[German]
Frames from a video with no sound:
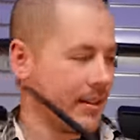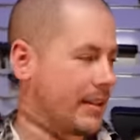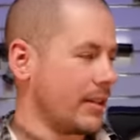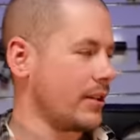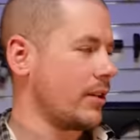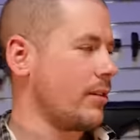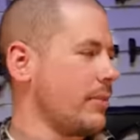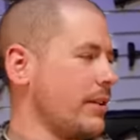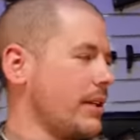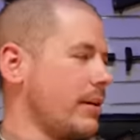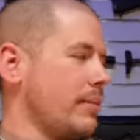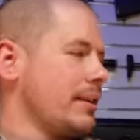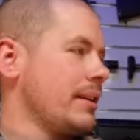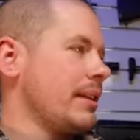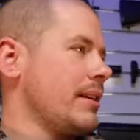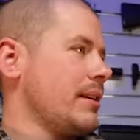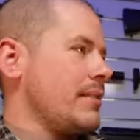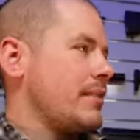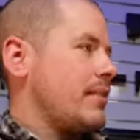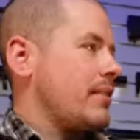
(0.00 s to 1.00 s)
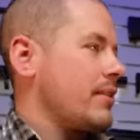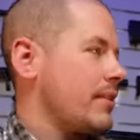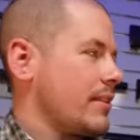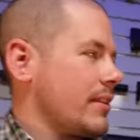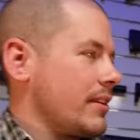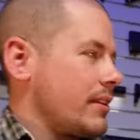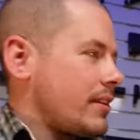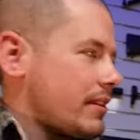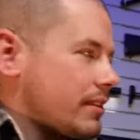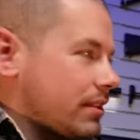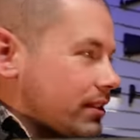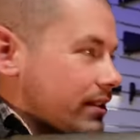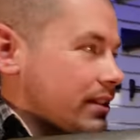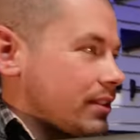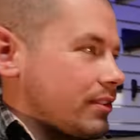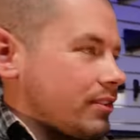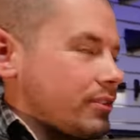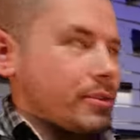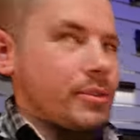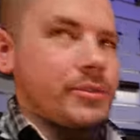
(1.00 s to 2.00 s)
Ich glaube, damit kannst du
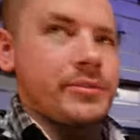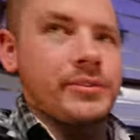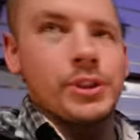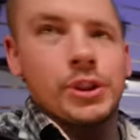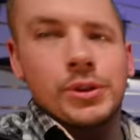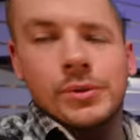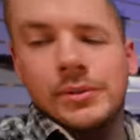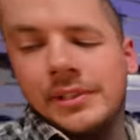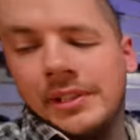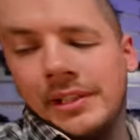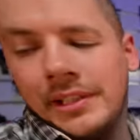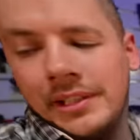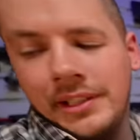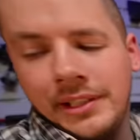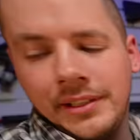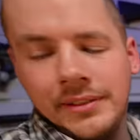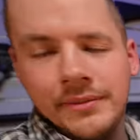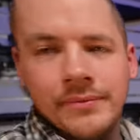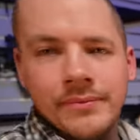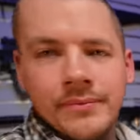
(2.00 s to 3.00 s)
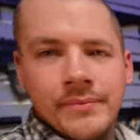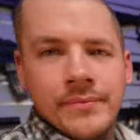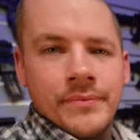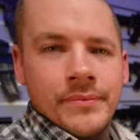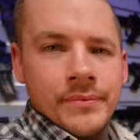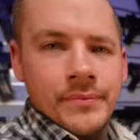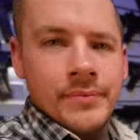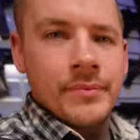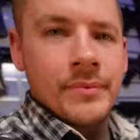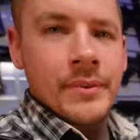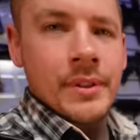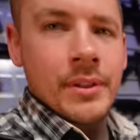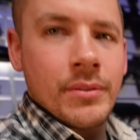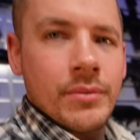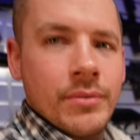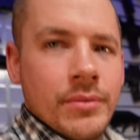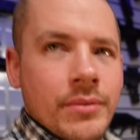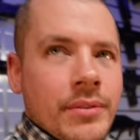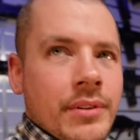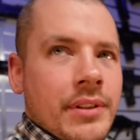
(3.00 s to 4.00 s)
das so auf die Schulter legen.
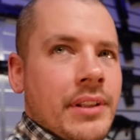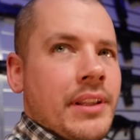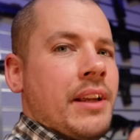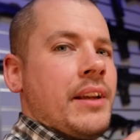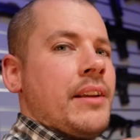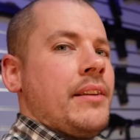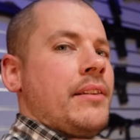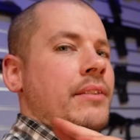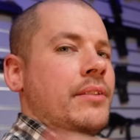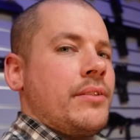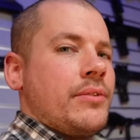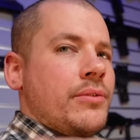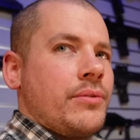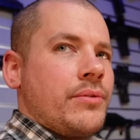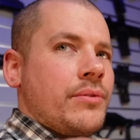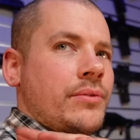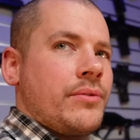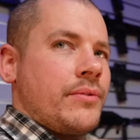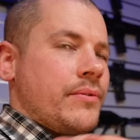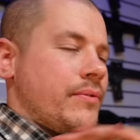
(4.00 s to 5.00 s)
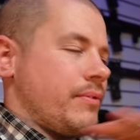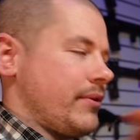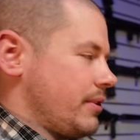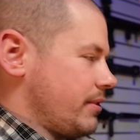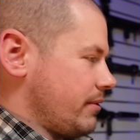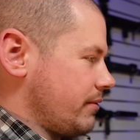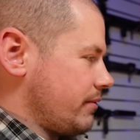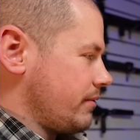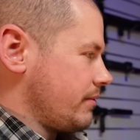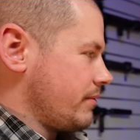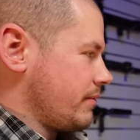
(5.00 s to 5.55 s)
Da? Ja. Ne?